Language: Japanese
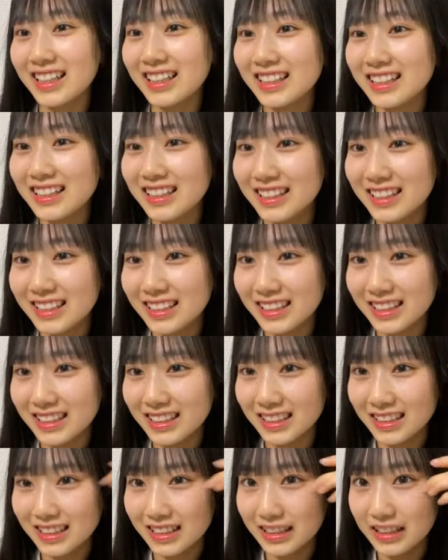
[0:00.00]
ああ
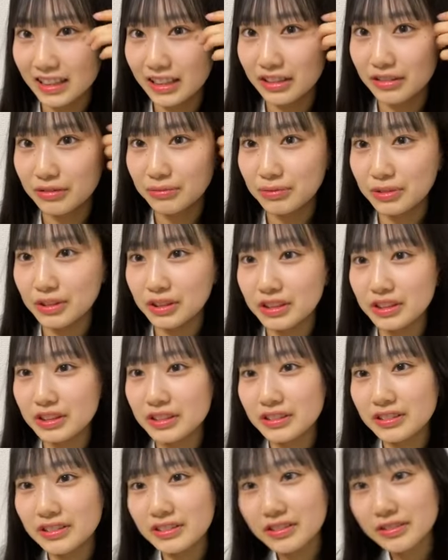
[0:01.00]
おも
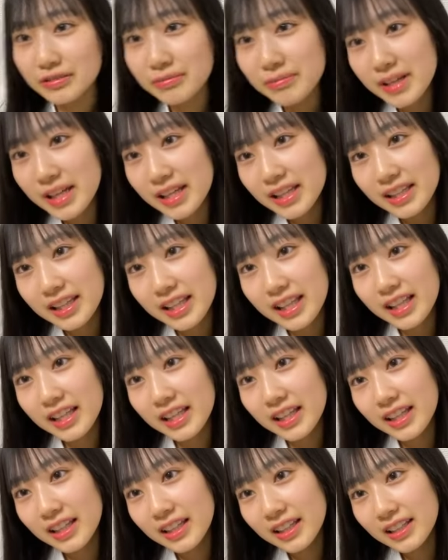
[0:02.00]
ろごめん
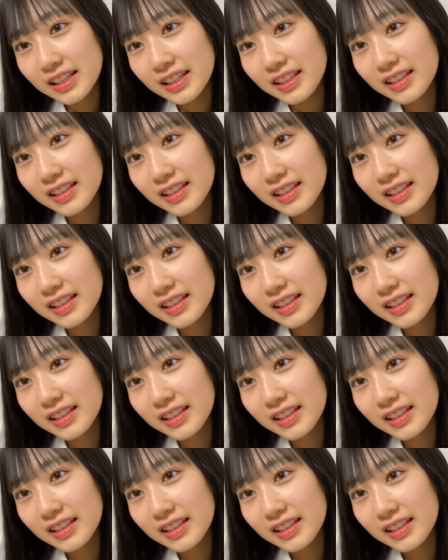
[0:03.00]
ね